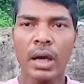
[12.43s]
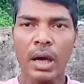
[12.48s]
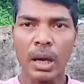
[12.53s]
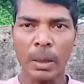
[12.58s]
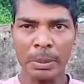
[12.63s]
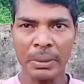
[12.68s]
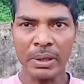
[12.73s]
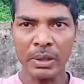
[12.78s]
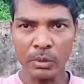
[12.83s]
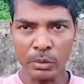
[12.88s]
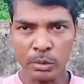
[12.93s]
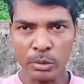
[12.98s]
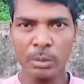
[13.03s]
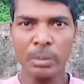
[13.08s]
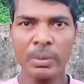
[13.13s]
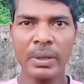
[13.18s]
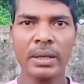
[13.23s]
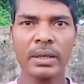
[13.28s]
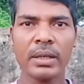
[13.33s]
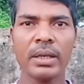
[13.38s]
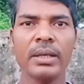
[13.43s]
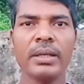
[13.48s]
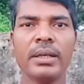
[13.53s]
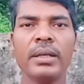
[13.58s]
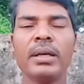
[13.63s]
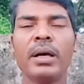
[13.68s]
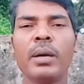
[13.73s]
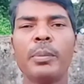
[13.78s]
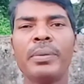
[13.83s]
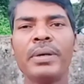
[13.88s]
अपने यूट्यूबर के
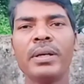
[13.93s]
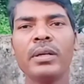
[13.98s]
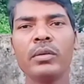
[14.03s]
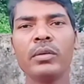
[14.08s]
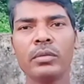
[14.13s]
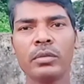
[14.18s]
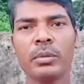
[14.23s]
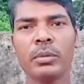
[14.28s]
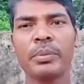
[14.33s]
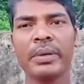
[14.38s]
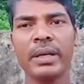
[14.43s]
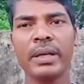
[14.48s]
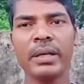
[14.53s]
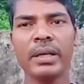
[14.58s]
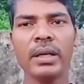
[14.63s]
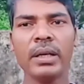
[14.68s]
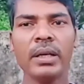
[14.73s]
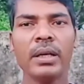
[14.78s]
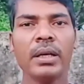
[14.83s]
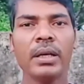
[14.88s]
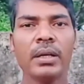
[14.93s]
लिए अपने यूट्यूब के लिए